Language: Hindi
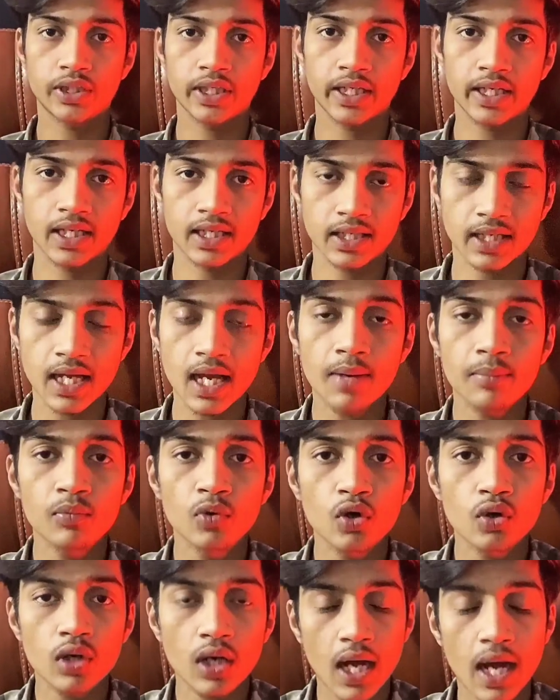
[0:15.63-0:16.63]
देख करके हम
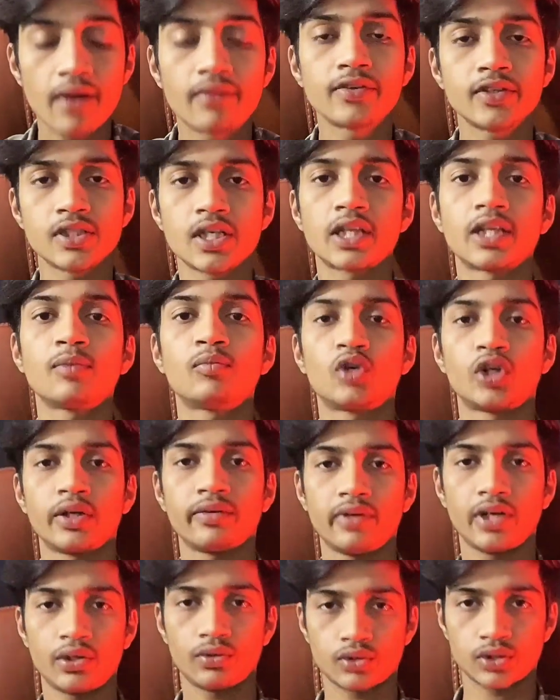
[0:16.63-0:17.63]
लोग काफी ज्यादा
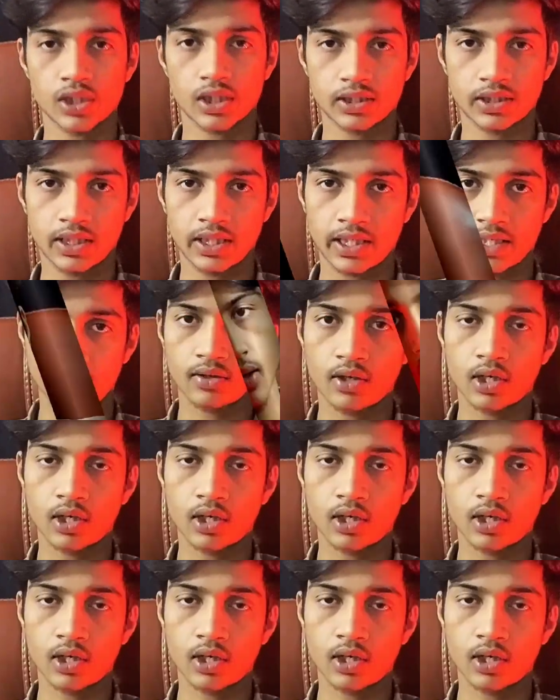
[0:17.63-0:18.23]
मोटिवेट हो जाते हैं